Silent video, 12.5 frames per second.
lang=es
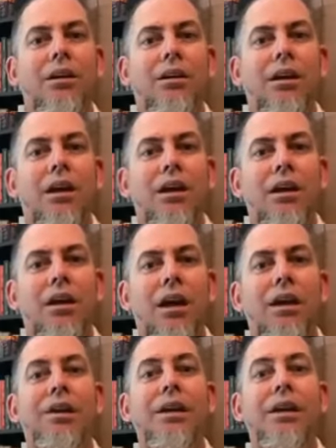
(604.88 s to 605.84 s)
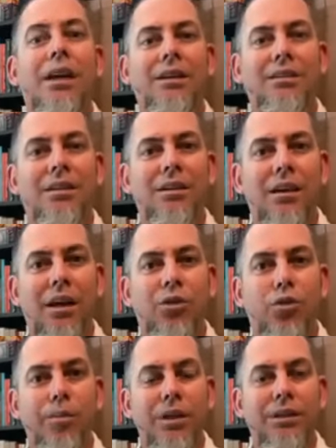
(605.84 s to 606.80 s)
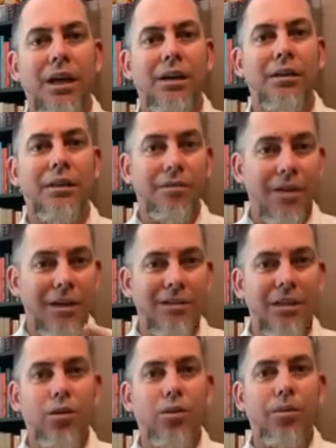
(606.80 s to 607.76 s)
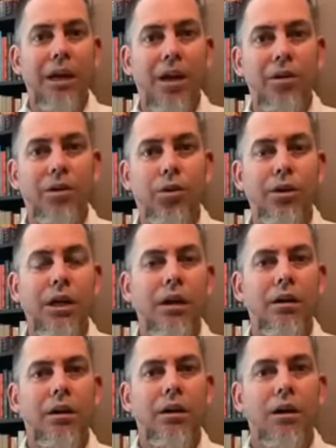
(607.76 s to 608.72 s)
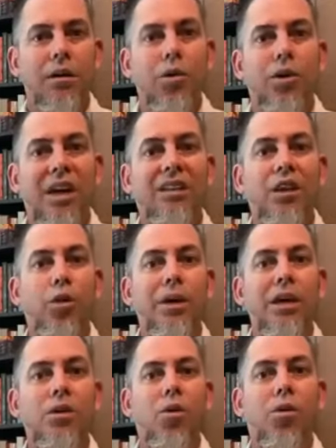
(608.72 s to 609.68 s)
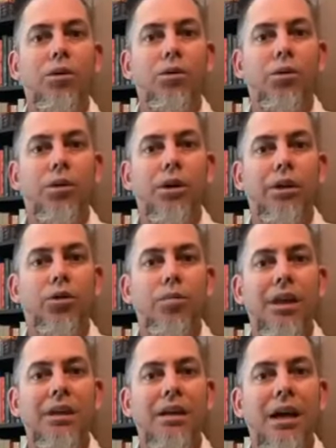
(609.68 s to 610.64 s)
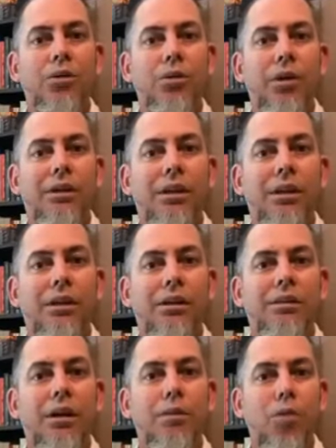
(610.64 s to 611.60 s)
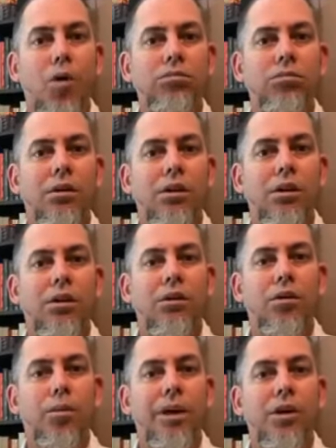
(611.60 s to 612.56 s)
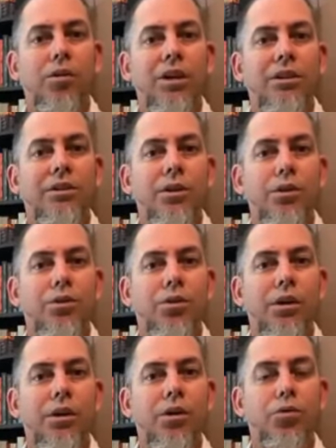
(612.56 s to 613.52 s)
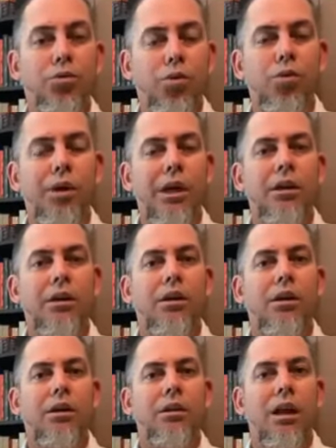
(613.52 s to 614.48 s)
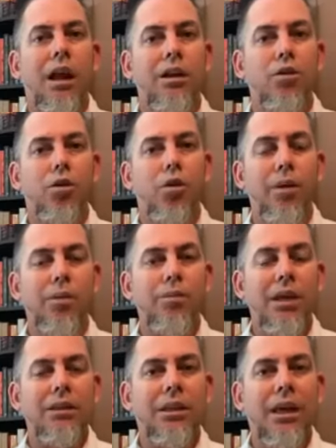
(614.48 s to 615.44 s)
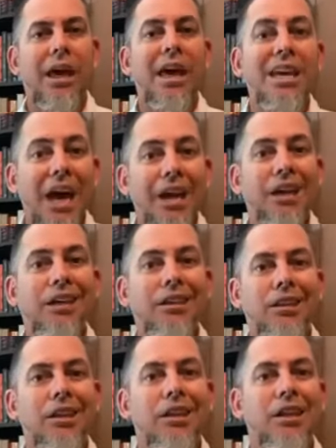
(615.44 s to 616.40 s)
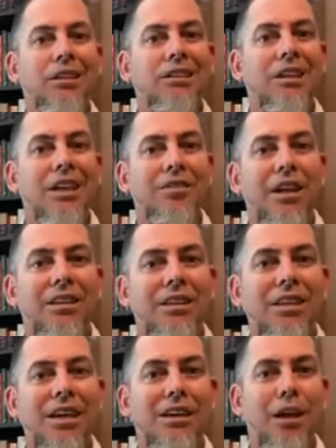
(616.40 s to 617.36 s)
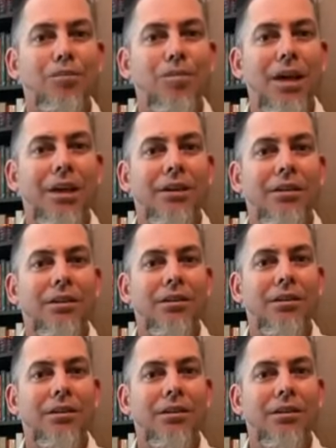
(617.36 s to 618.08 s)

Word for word: que enriquecen estos mensajes. Y te felicito, María Victoria, porque este domingo, cuando estoy predicando este sermón, domingo 18 de octubre del año 2020, en Argentina se celebra el Día de las Madres.